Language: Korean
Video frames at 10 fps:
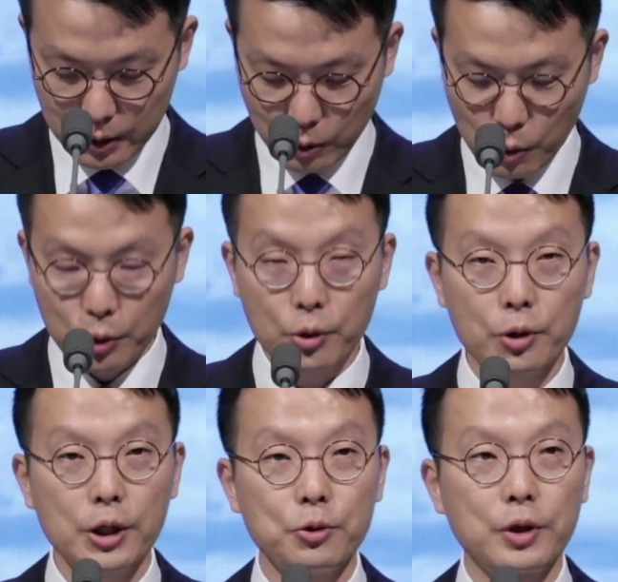
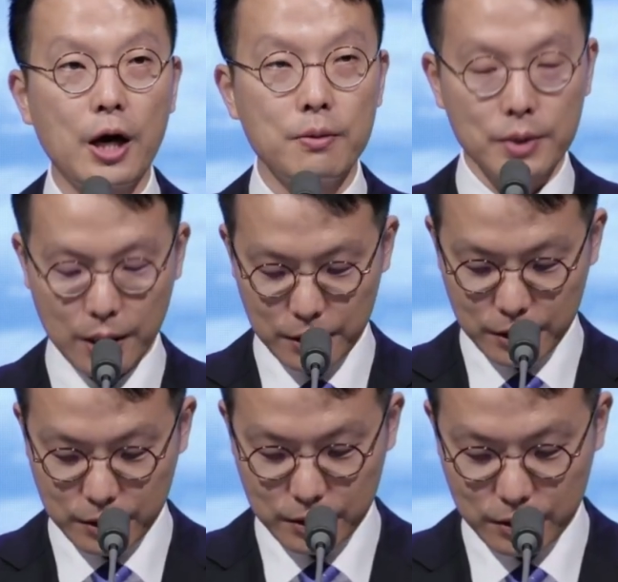공교롭게도 다음
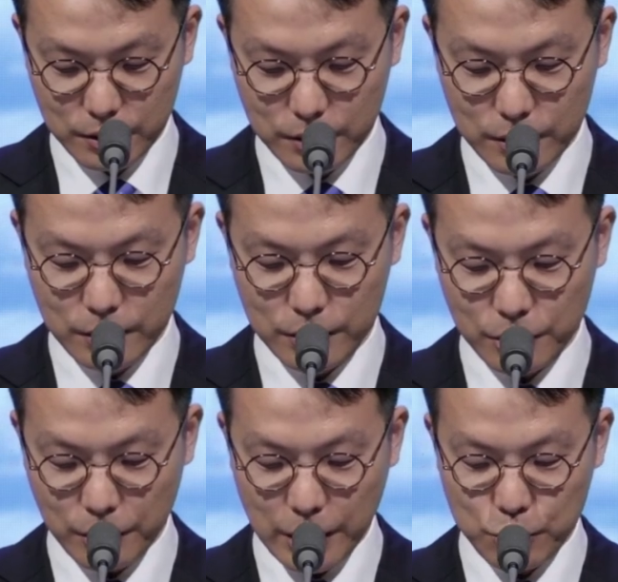날은
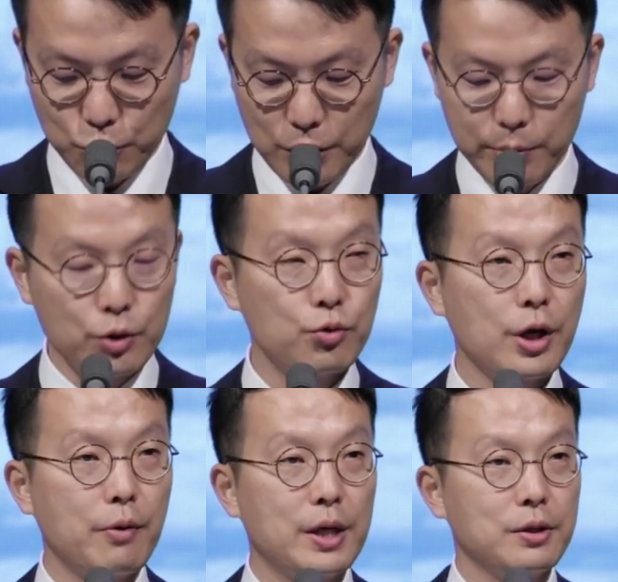저희 가족이
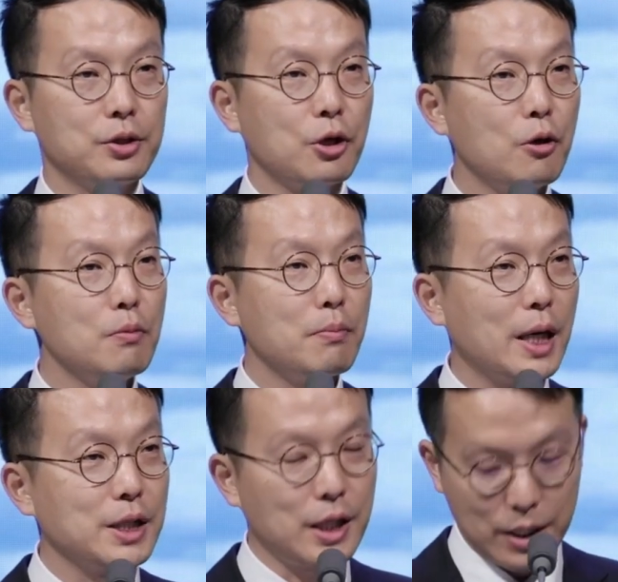미국에 와서 처음
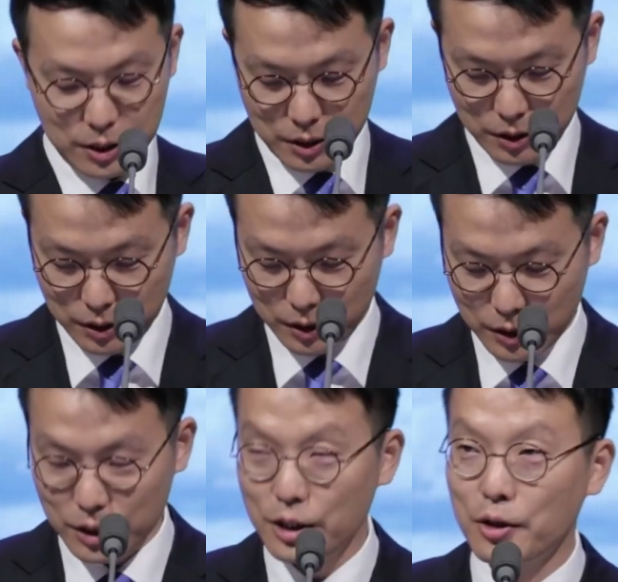맞이하는
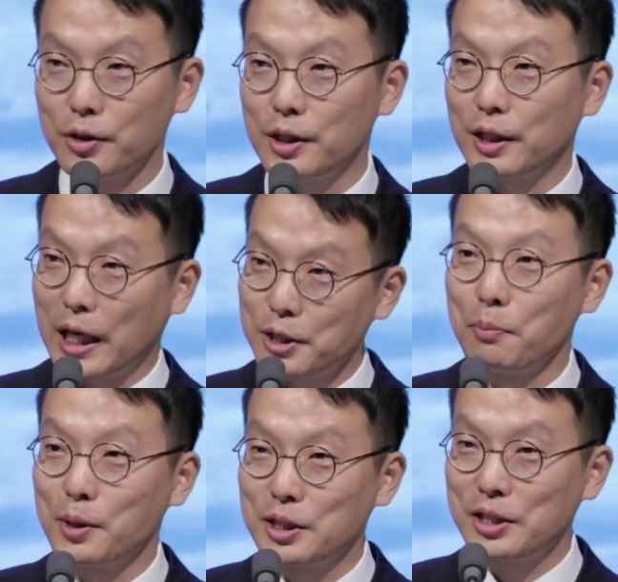희건이의 다섯
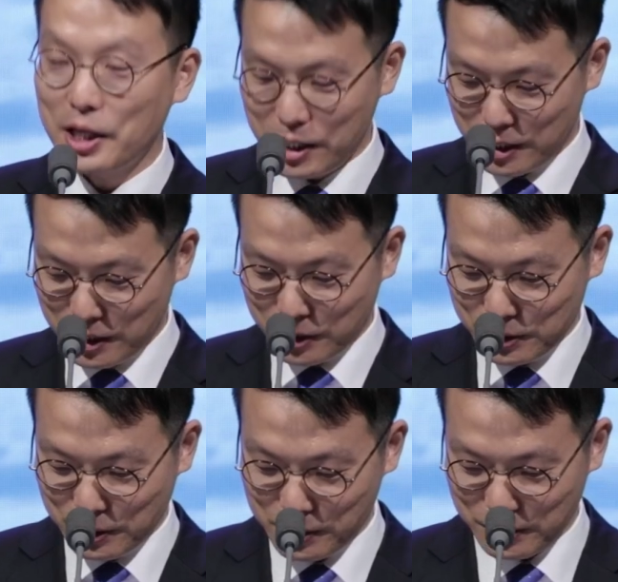번째
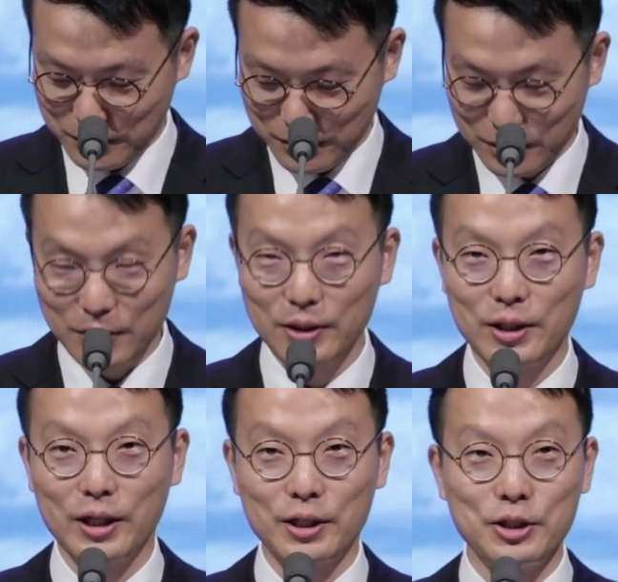생일이었어요.
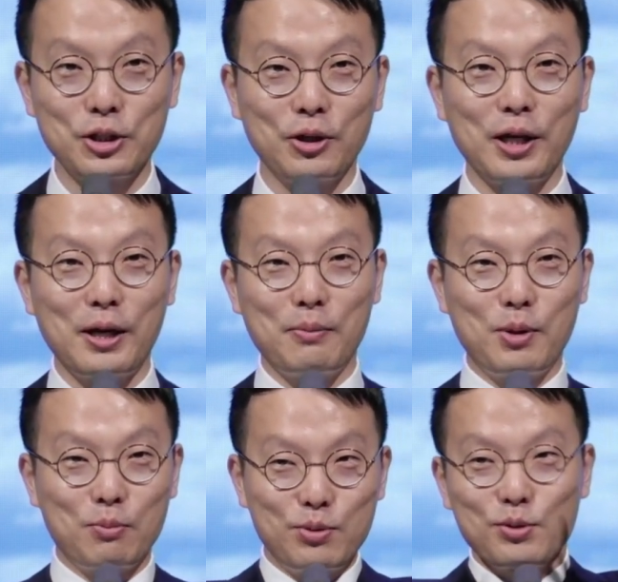그러니까 그 전에
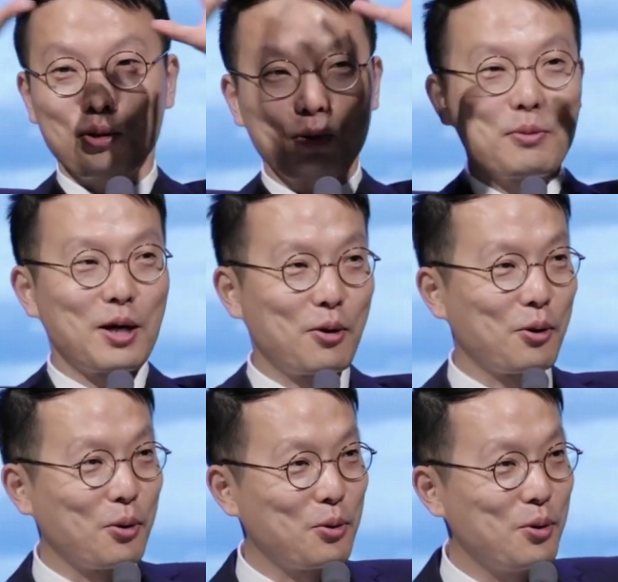뭐 풍선도 막
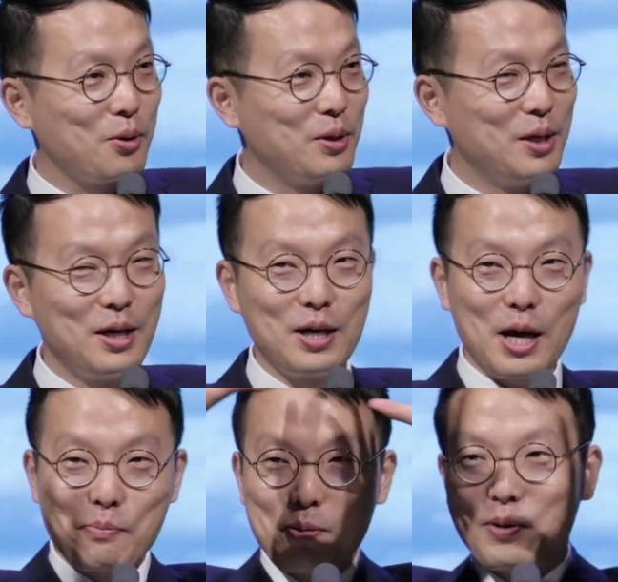걸어놓고
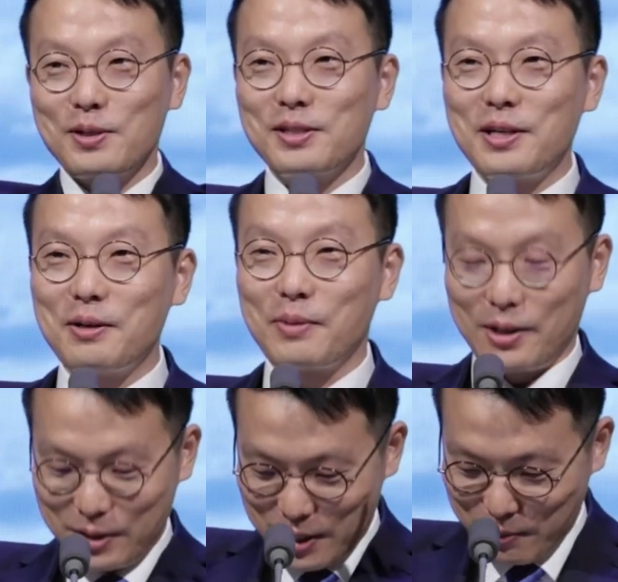해피 벌스데이 막
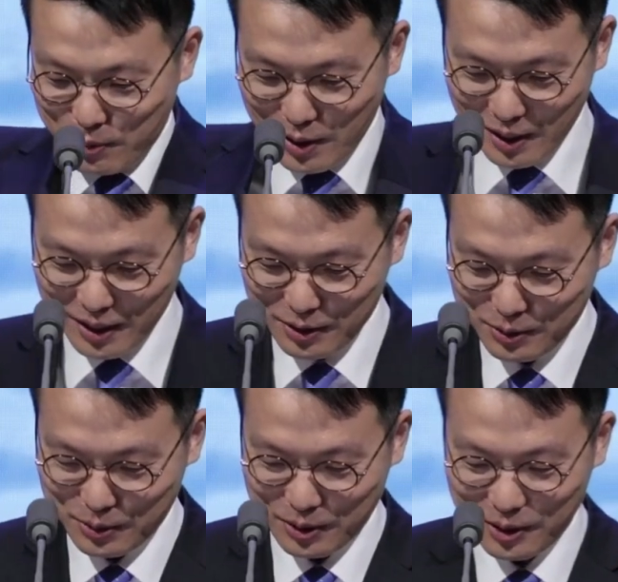이렇게
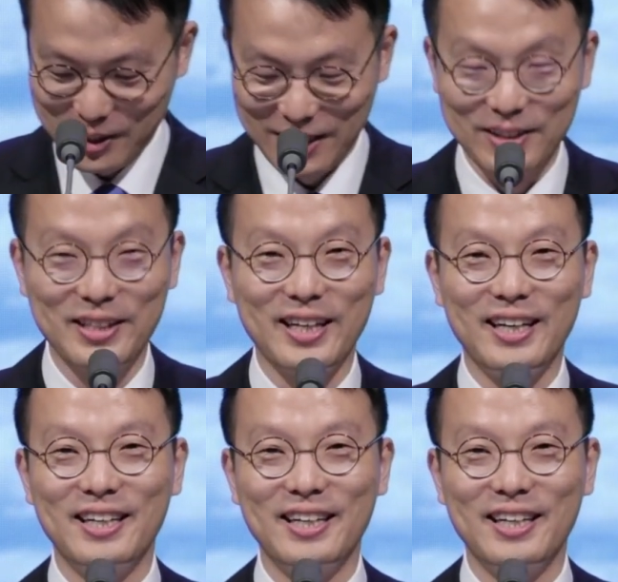플랜카드도 걸어놨는데